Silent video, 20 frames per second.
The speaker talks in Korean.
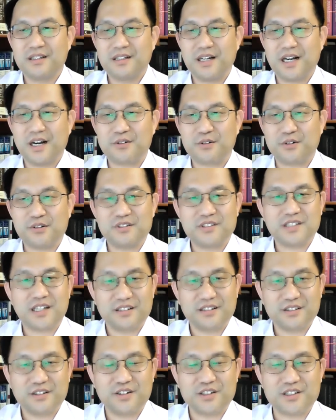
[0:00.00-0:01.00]
하루를
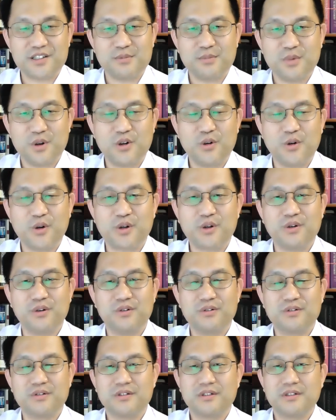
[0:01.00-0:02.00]
사는 것이
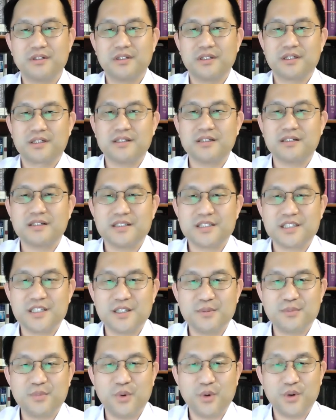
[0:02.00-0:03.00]
버거웠고 그
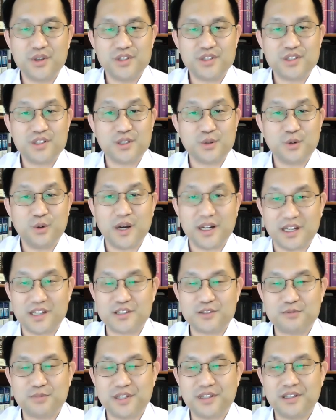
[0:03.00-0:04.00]
끝이 보이지도
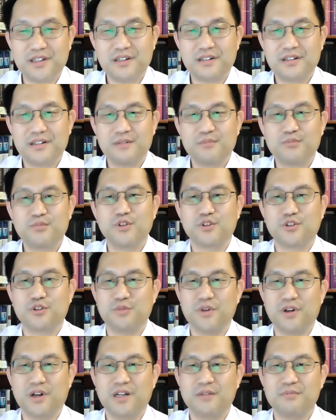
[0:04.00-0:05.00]
않았습니다.
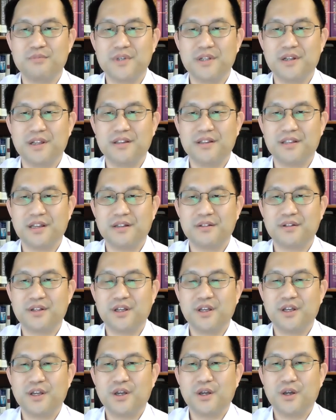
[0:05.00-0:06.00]
불투명한 미래에 대한
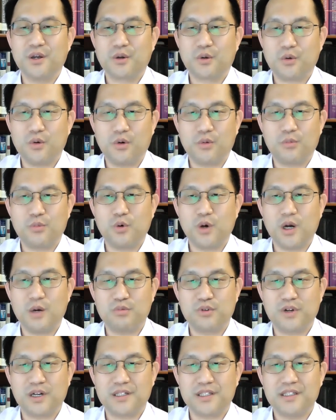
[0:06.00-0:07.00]
공포와
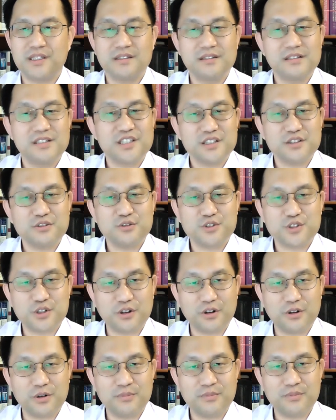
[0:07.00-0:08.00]
불안이 늘
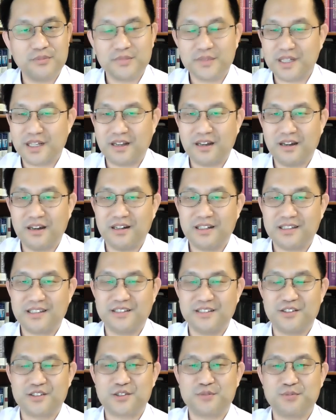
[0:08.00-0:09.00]
친구처럼
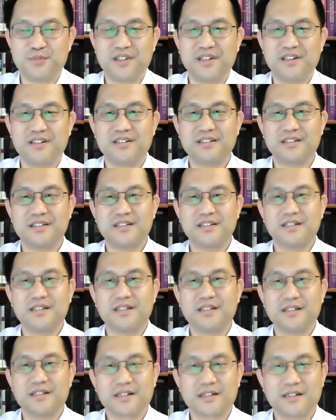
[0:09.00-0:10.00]
따라다녔습니다.
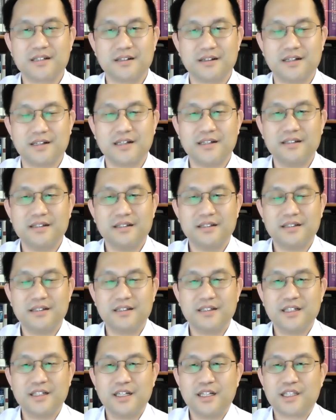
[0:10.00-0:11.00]
그러나
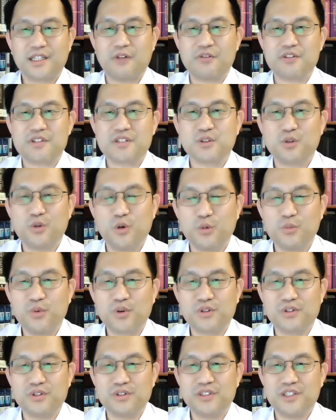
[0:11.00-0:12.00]
다윗은
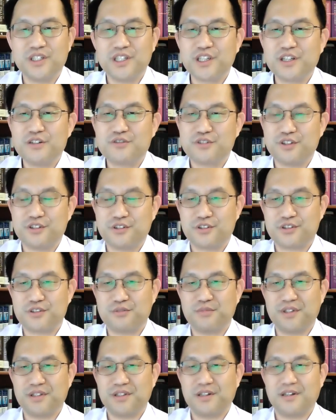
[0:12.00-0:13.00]
공포를 이길 수
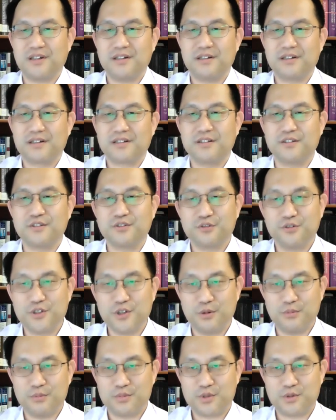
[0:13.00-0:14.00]
있었습니다. 그는
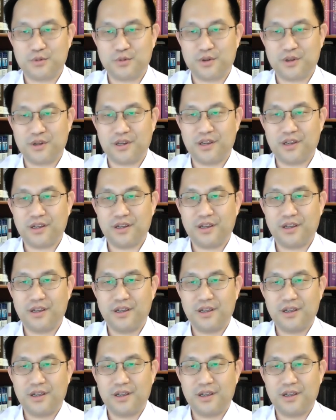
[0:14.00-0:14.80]
두려움 속에서